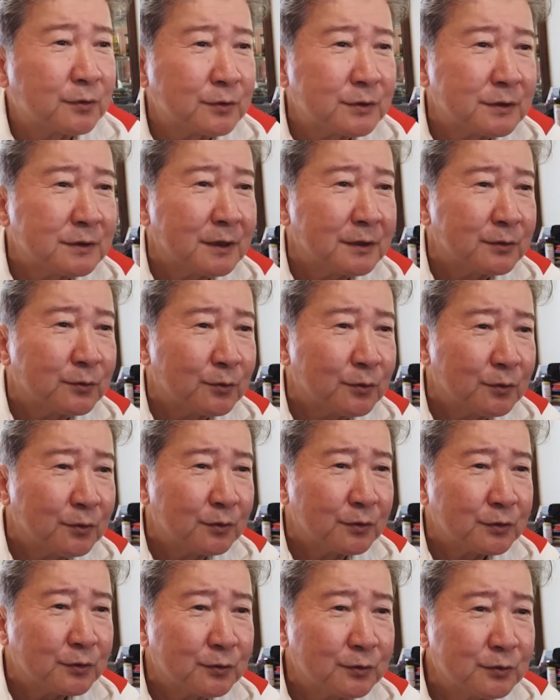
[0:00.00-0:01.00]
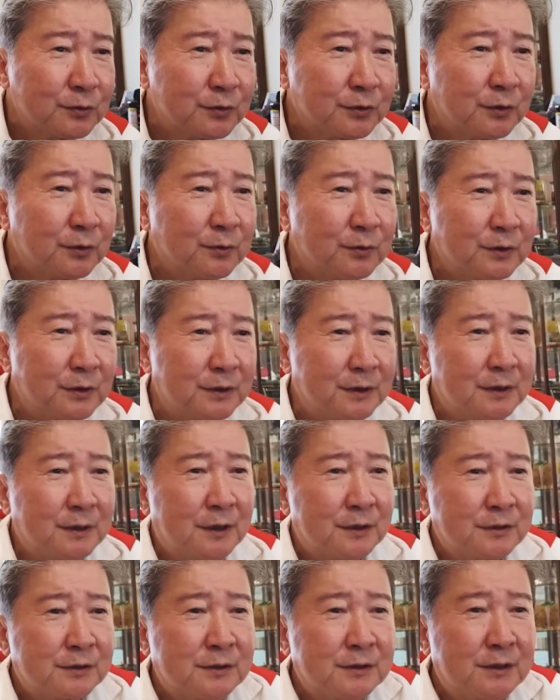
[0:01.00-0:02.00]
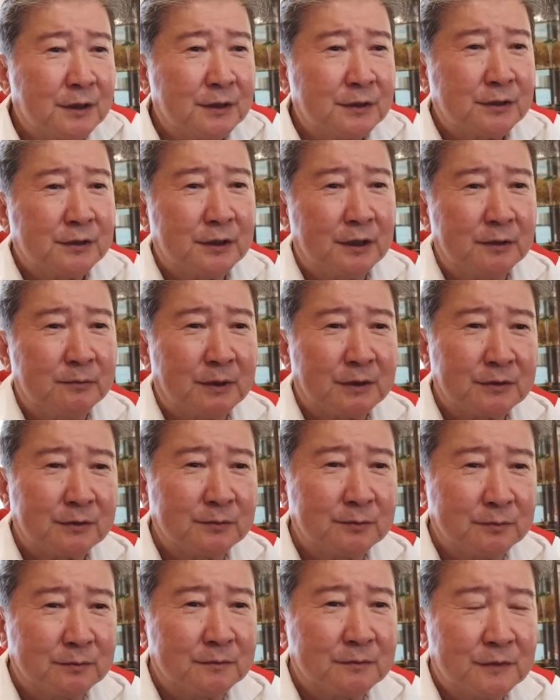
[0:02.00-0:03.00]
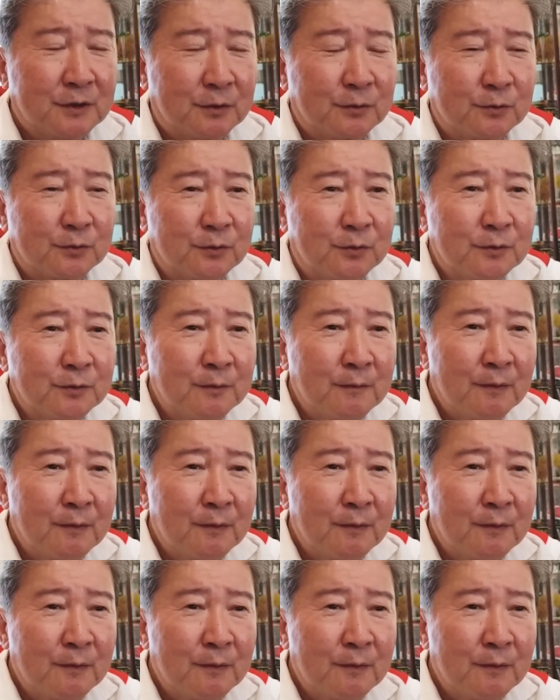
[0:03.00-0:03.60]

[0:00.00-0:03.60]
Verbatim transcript: 土地などを所有しており、貸し出しています。なるほど。